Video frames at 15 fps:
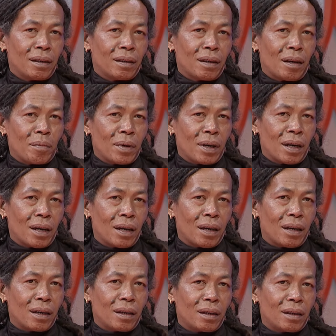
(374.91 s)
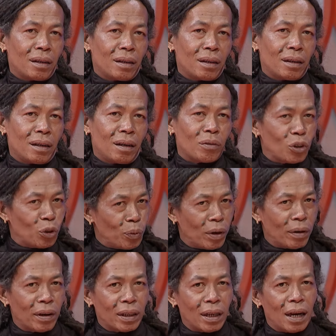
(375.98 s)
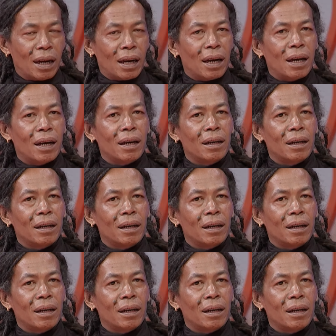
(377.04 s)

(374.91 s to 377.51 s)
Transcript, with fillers: sama Allah Subhanahu wa taala.